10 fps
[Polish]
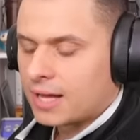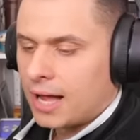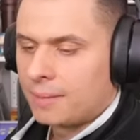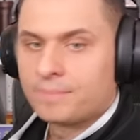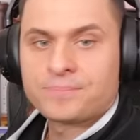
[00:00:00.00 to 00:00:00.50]

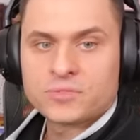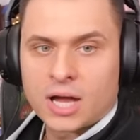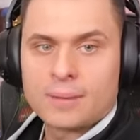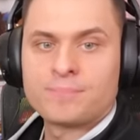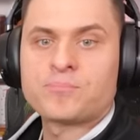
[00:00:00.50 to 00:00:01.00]
Tam,
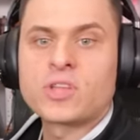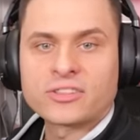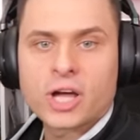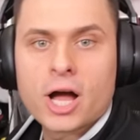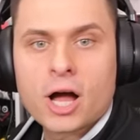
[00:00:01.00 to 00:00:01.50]
tam,
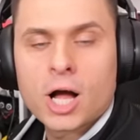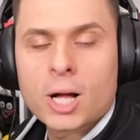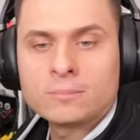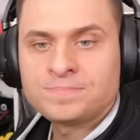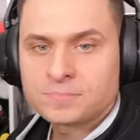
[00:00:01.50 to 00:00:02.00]
ta
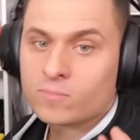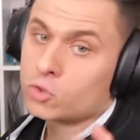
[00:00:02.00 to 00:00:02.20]
tam.